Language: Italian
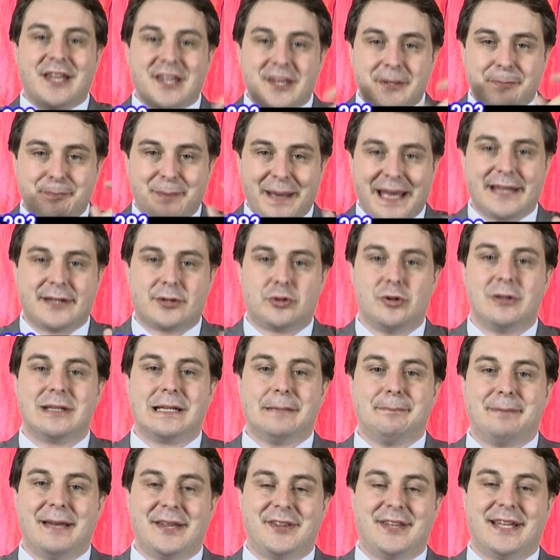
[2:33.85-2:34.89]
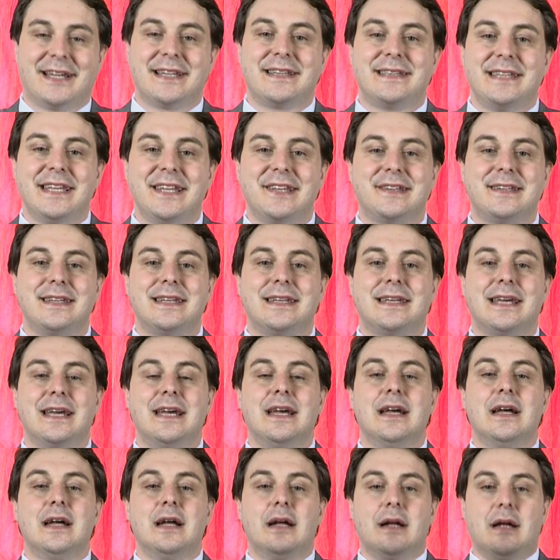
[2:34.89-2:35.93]
esperto in riprese
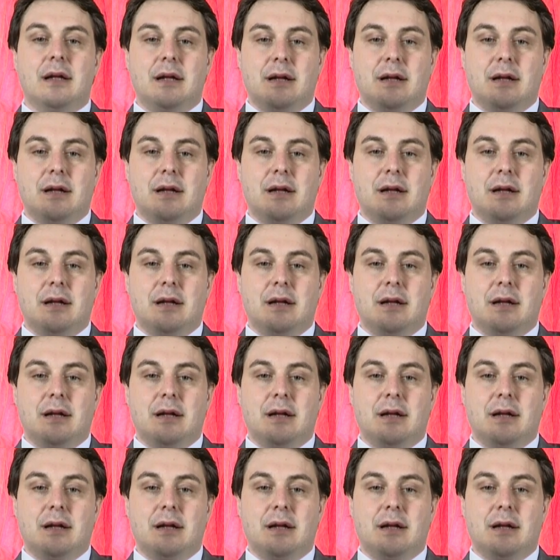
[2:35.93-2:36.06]
artistiche,